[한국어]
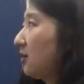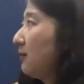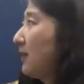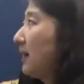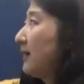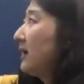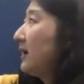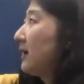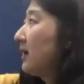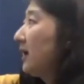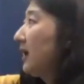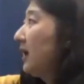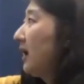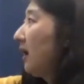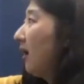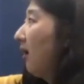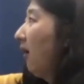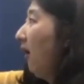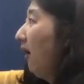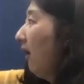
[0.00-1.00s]

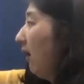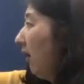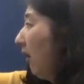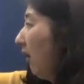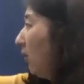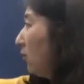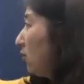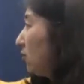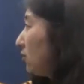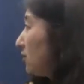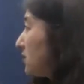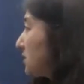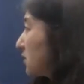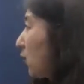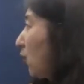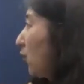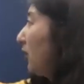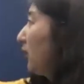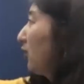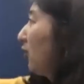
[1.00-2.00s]
만약에 어우,
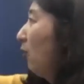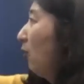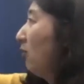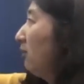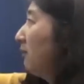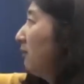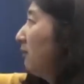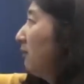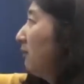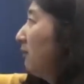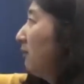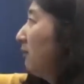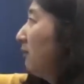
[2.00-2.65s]
곡 너무 많다